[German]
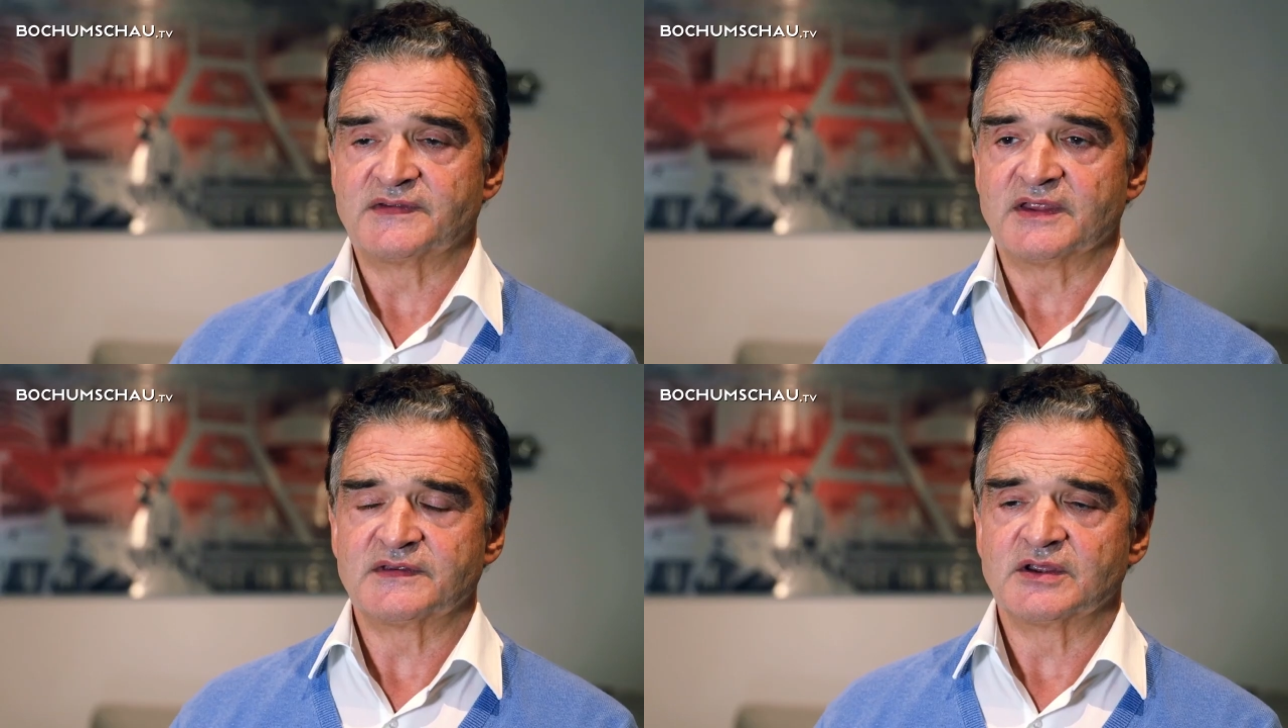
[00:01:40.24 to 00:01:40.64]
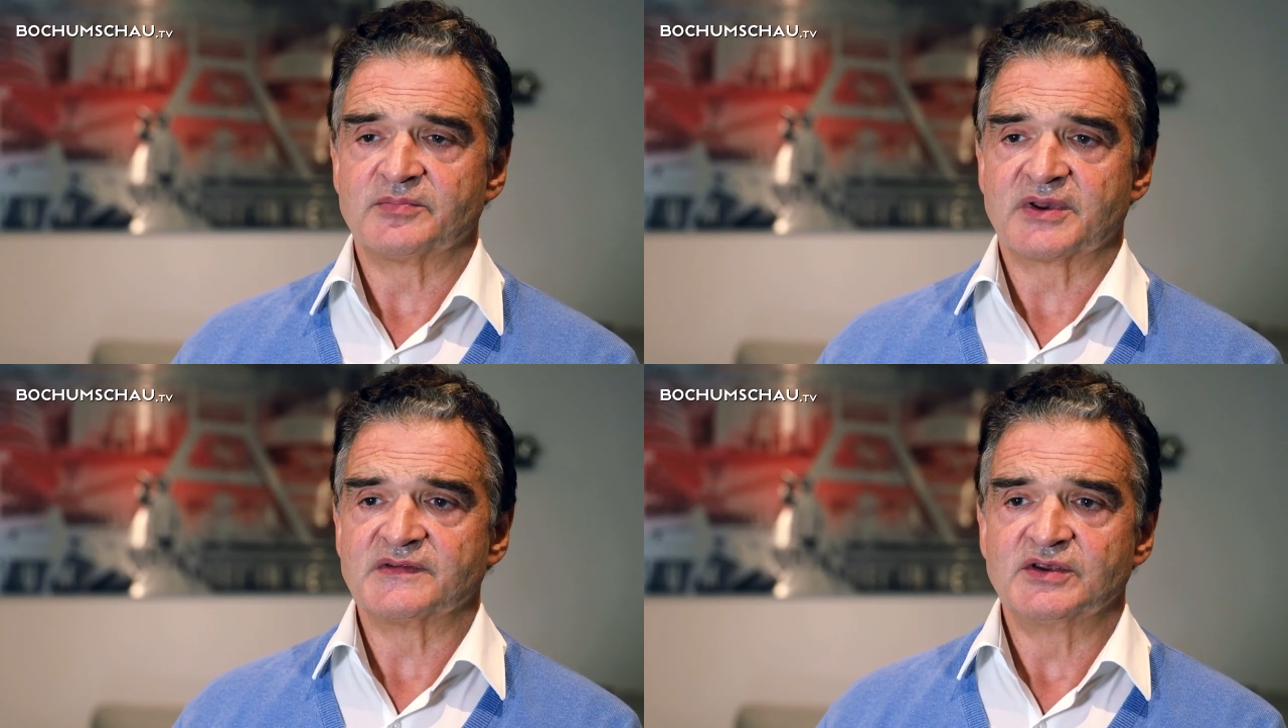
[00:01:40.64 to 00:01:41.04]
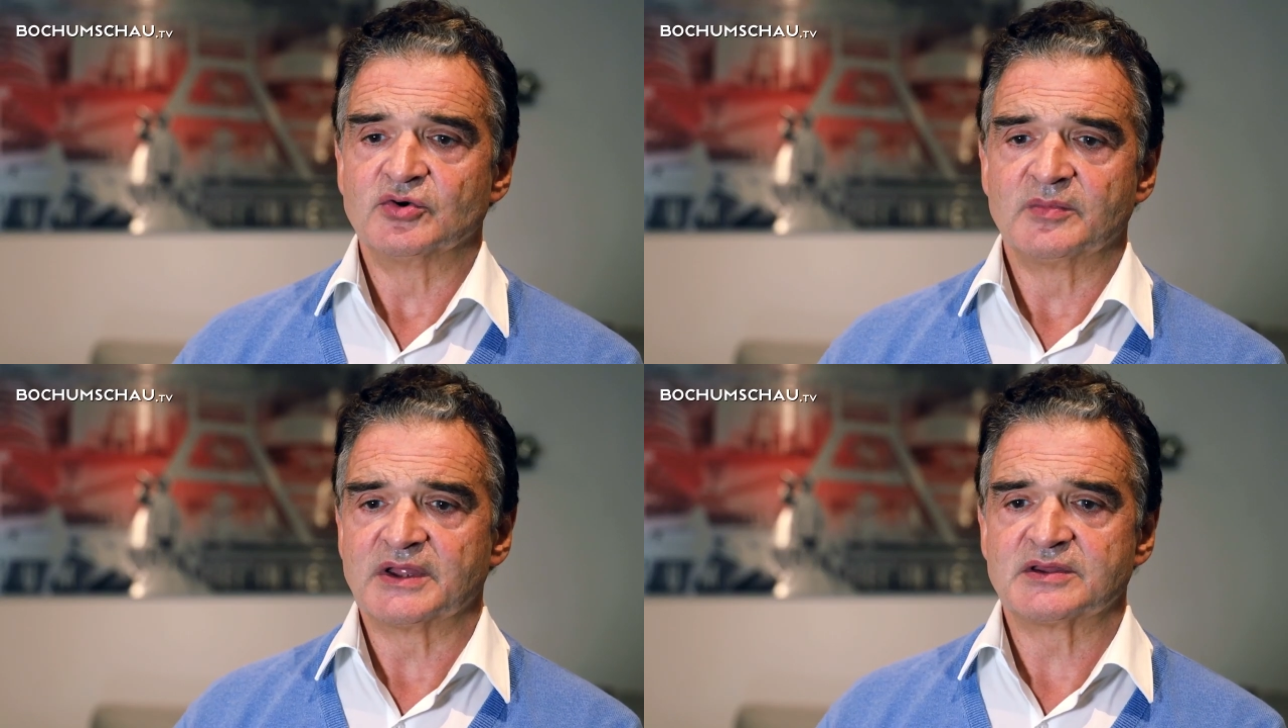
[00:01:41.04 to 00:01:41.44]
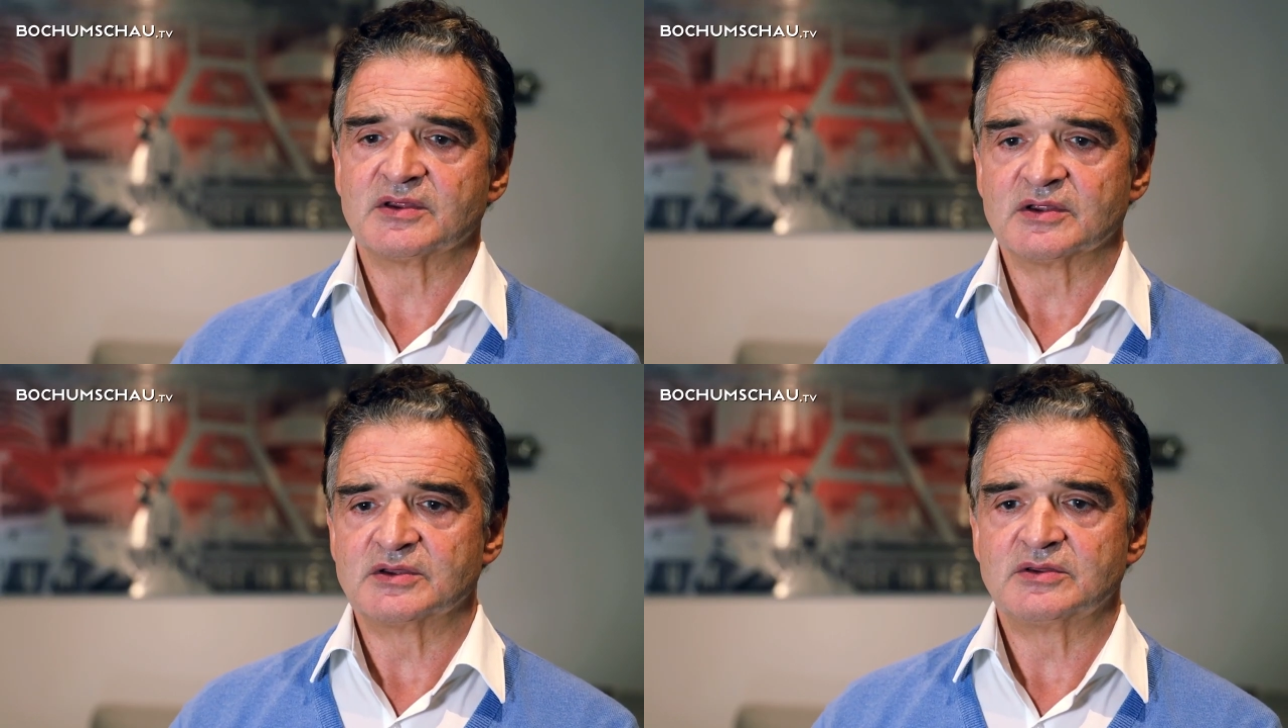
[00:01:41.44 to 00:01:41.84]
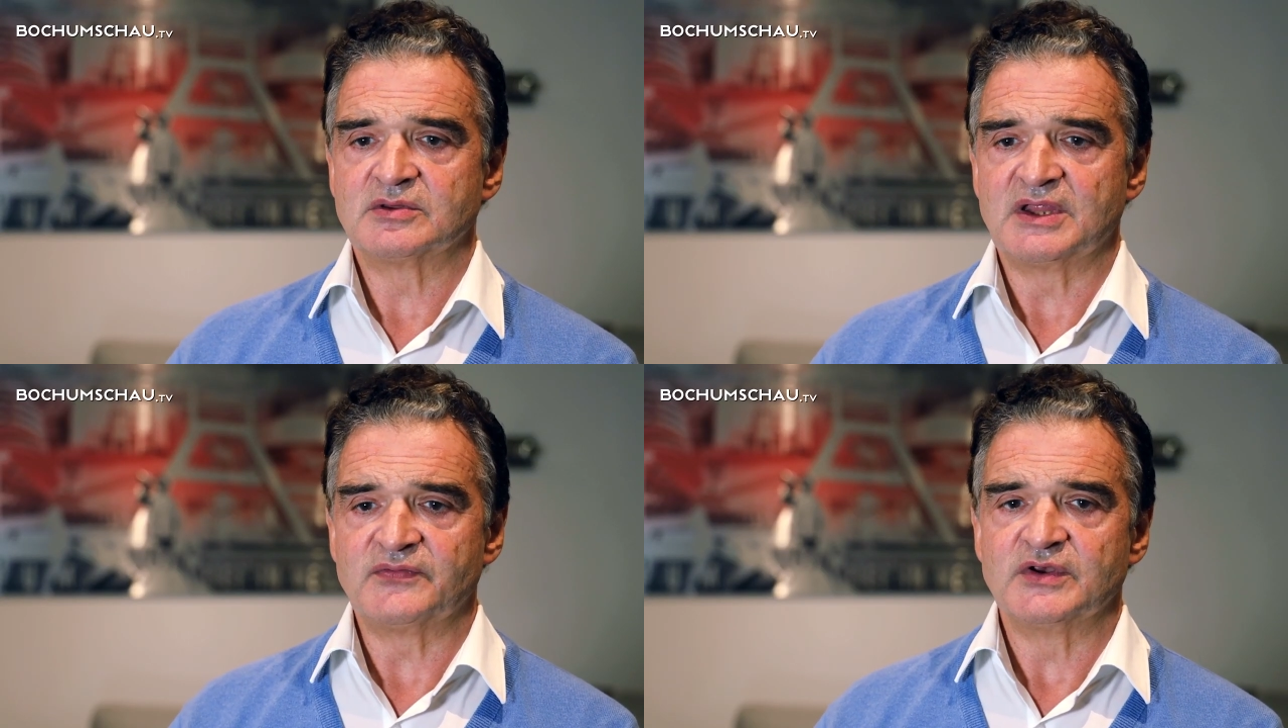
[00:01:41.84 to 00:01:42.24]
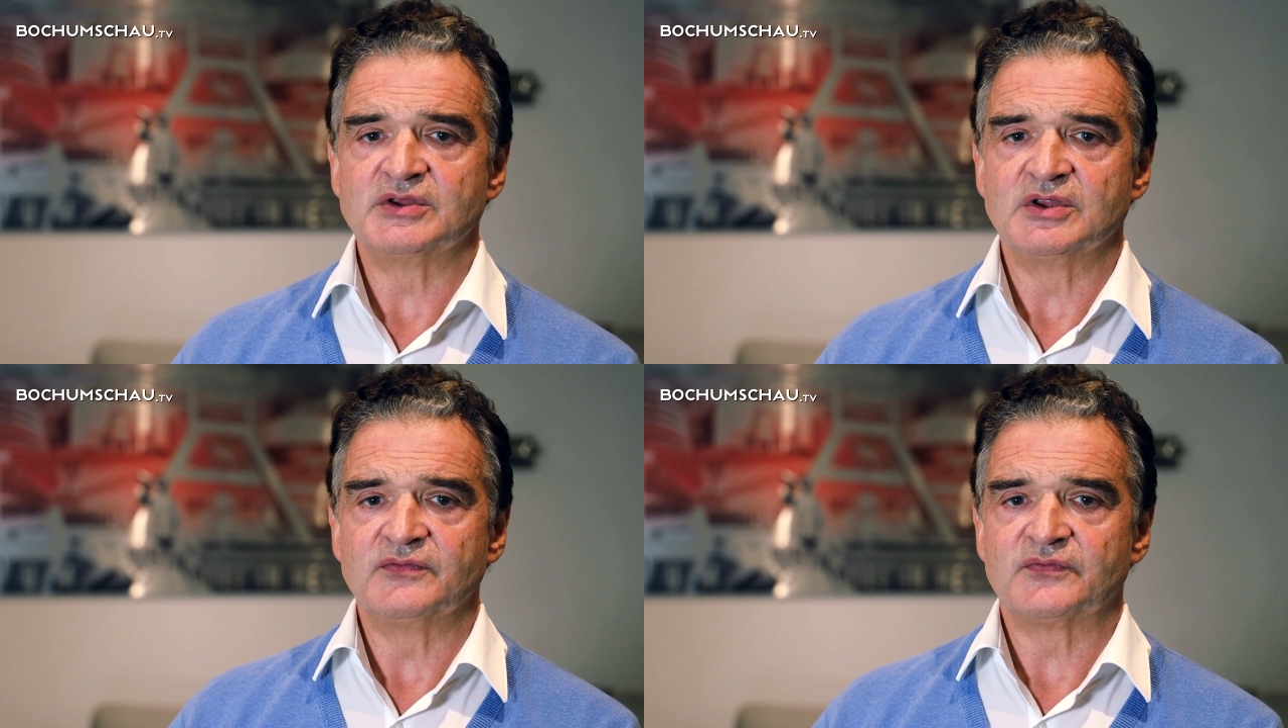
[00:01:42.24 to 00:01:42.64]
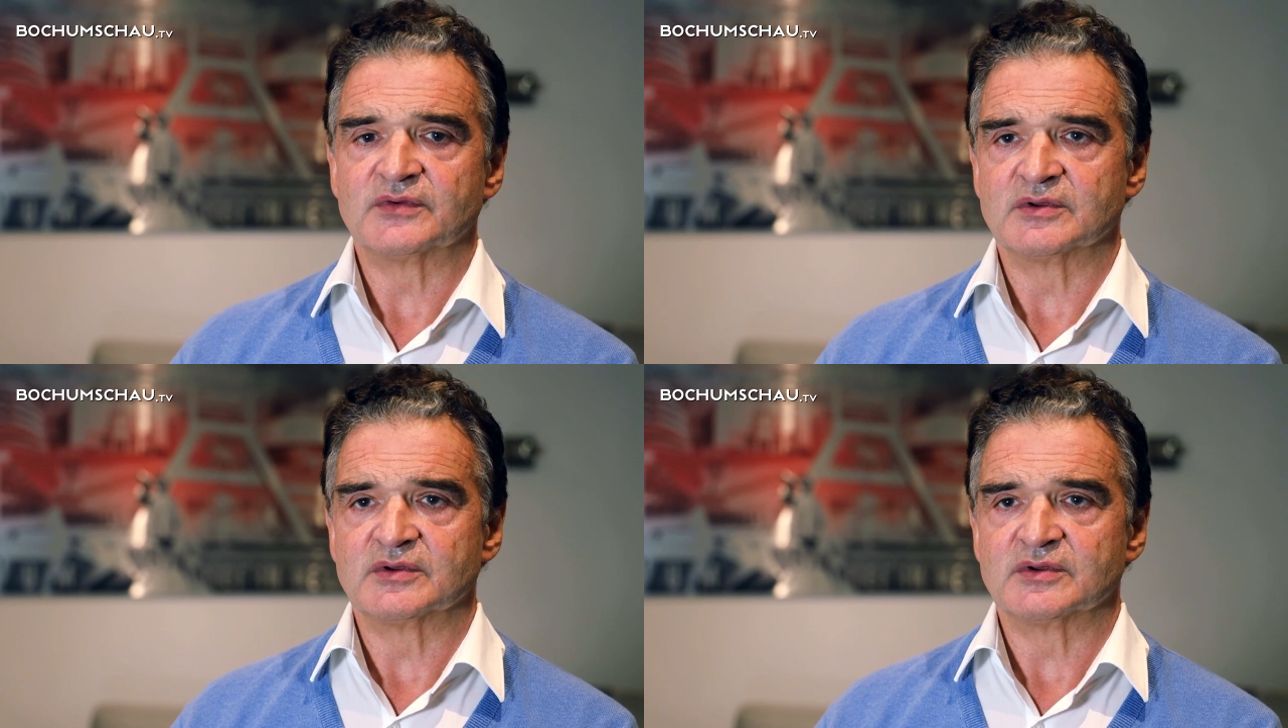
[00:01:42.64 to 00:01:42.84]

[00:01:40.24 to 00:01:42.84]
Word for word: Das jetzige Präsidium hat äh, definitiv